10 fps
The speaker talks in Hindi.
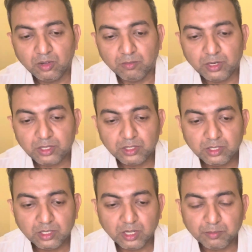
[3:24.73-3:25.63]
बट
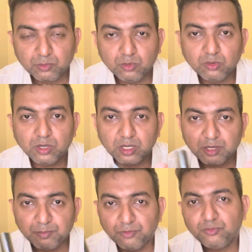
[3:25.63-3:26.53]
आपको अगर
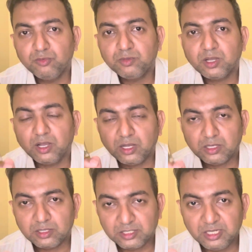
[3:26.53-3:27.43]
परफ्यूम का
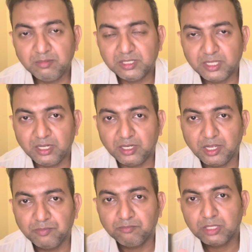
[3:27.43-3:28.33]
असली मज़ा लेना है
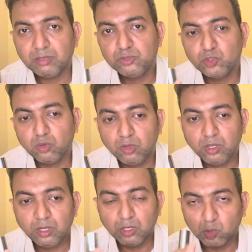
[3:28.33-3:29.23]
मतलब जो
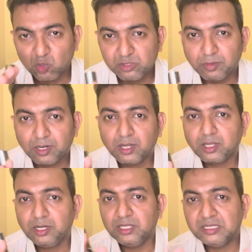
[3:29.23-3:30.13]
रोज़मर्रा
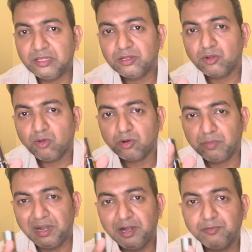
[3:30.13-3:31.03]
के डिज़ाइनर और
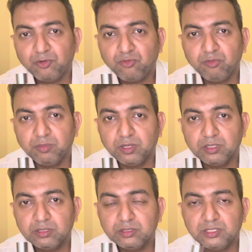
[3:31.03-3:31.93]
ब्रांडेड परफ्यूम है
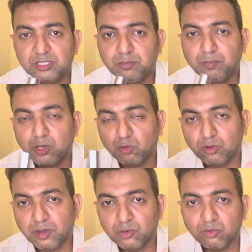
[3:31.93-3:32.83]
जैसे पाको
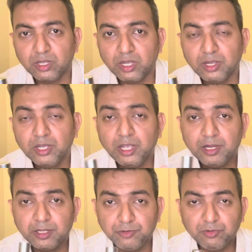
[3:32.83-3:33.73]
रबान हो गया
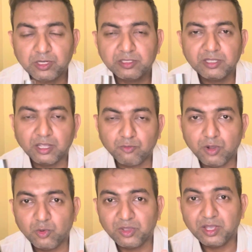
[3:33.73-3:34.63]
इन्वेटिक्स एक्वा
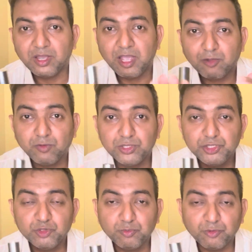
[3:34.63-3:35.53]
हो गया एक्वा
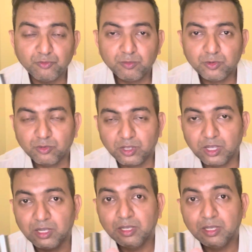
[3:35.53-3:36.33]
जीजियो परफ्यूम हो गया